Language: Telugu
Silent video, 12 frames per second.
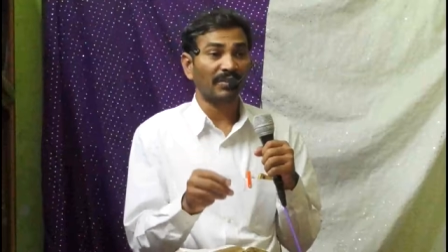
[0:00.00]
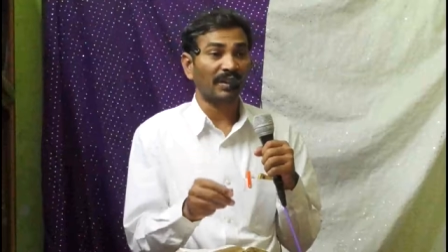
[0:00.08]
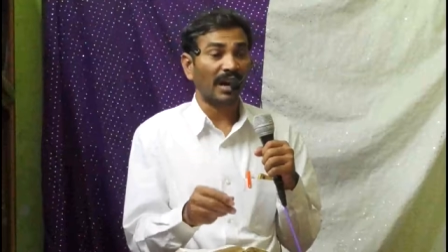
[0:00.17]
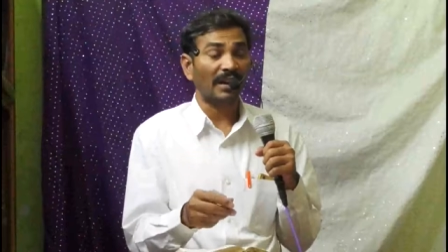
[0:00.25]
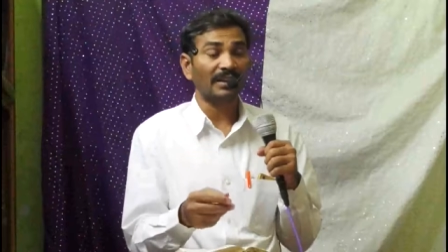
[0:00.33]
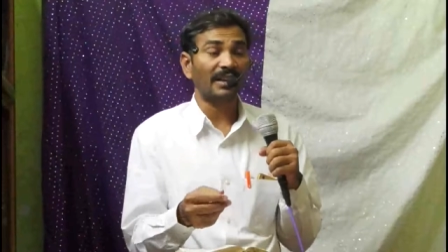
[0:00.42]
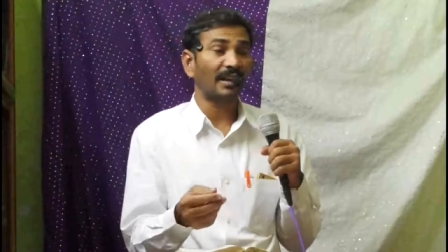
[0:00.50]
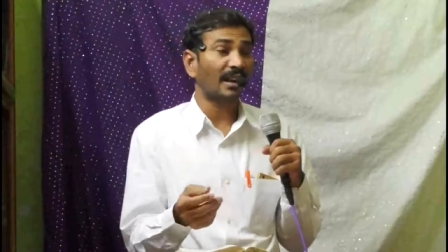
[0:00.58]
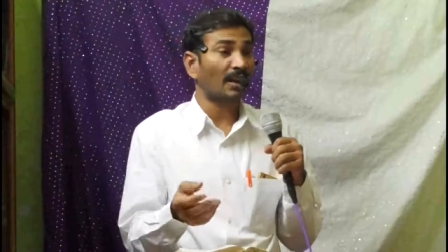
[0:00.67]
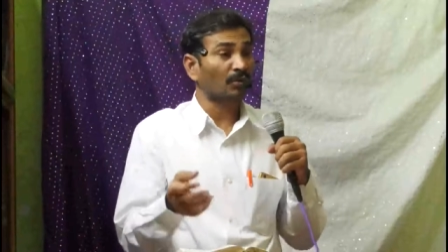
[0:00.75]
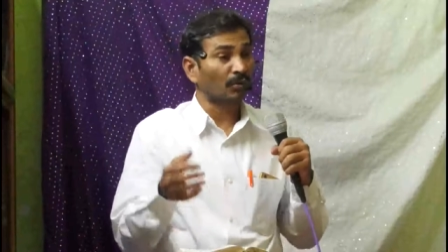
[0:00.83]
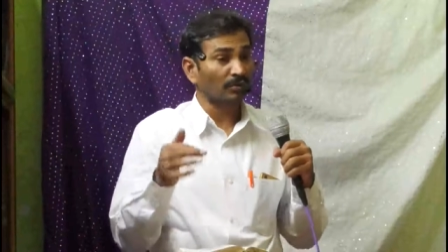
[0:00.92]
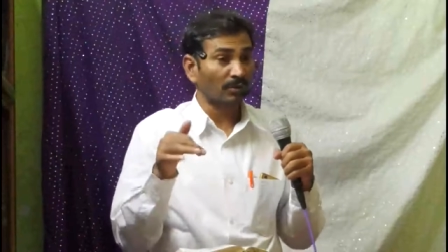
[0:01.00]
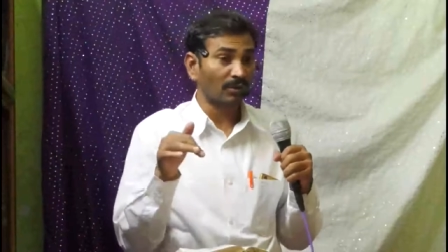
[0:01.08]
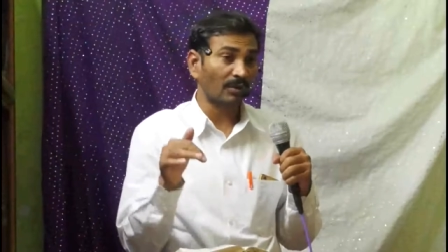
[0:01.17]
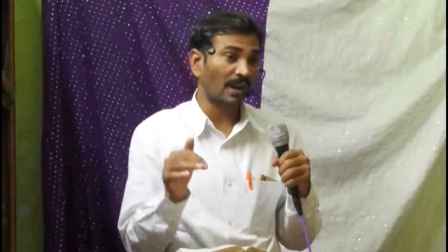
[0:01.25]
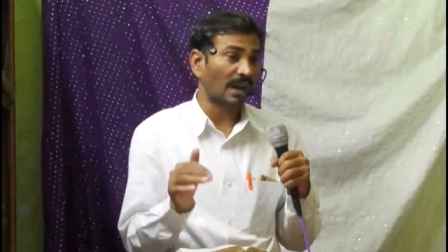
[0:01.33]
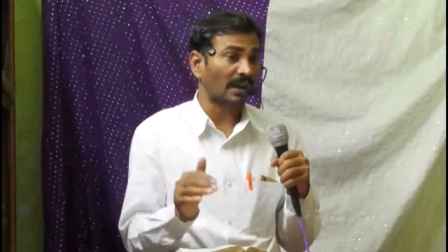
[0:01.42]
ఏమంటే అంటేనండి ఆ
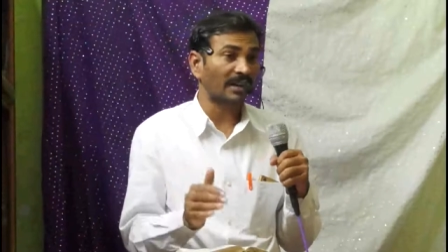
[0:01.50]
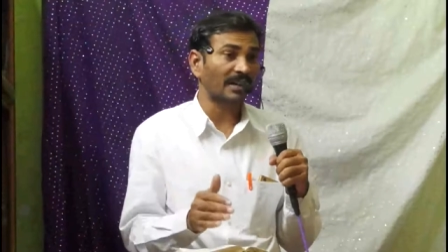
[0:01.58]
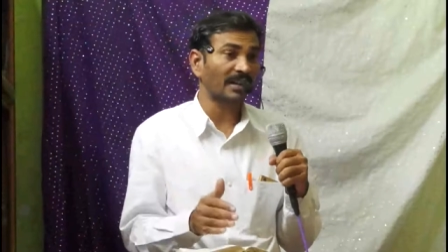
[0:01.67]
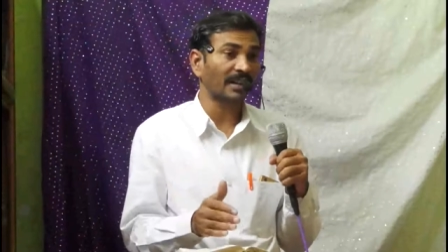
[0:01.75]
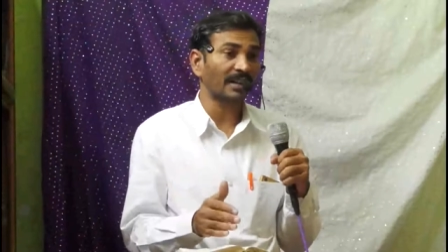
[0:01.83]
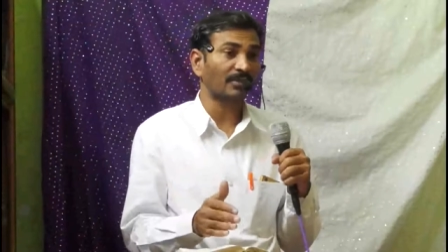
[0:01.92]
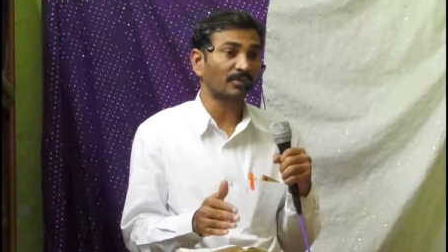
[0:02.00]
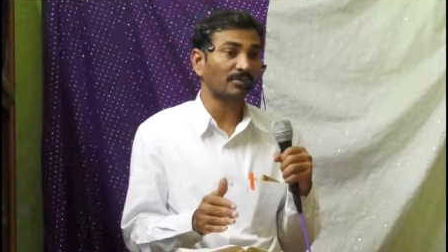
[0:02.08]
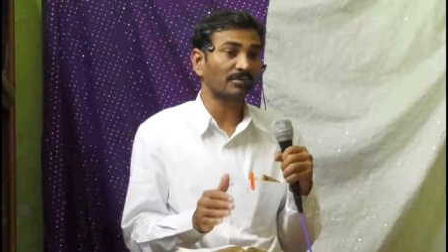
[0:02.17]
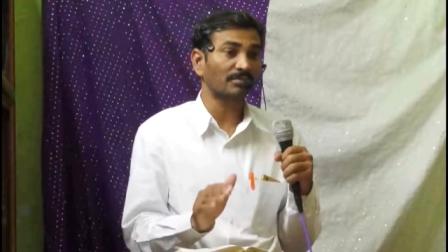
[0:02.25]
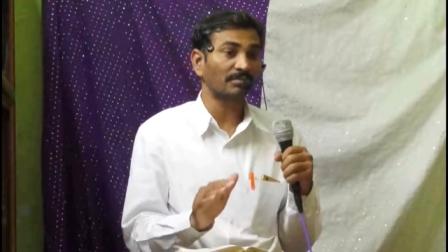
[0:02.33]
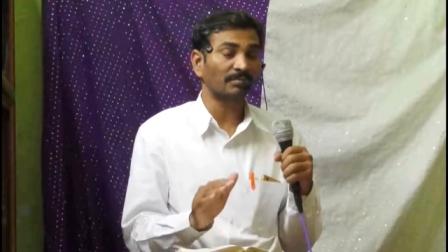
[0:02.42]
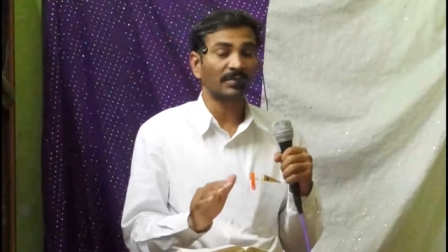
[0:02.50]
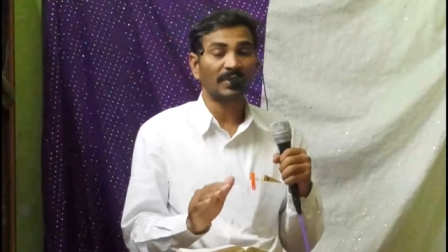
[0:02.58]
రోజుల్లో నాకండి కొంచెం